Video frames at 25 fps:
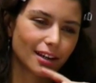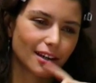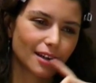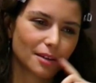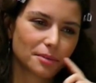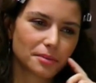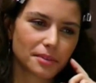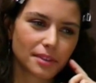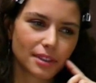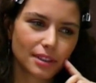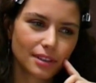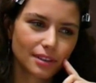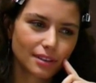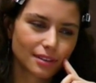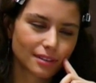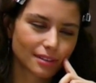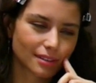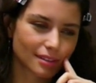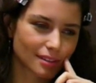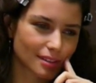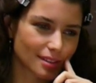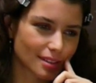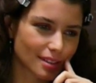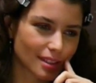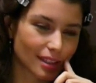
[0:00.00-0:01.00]
Ama
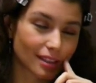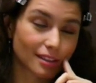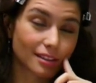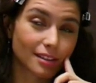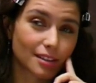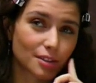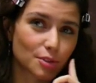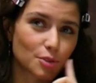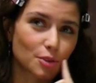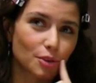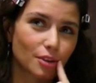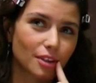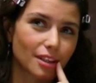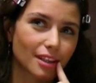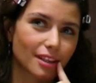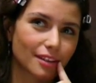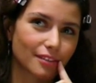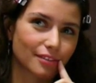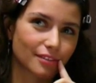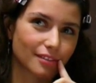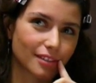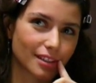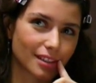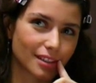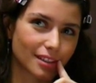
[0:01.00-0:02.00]
sette çok
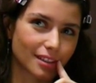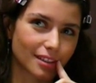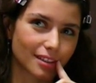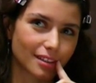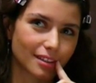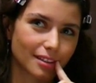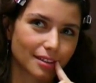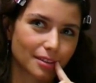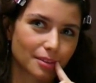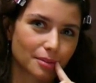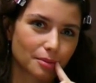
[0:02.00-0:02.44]
keyifliydi.